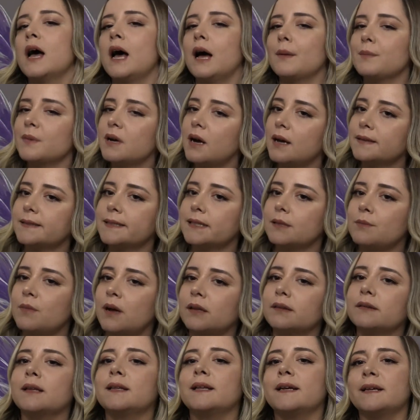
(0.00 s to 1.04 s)
hem katkı
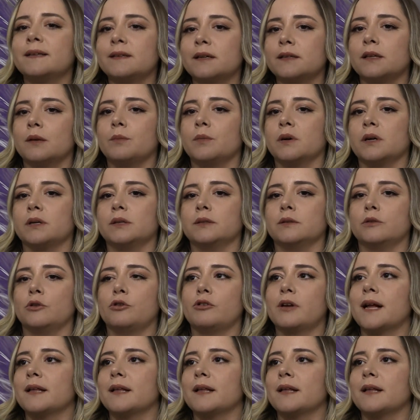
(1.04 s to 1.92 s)
maddelerine de bakılıyor.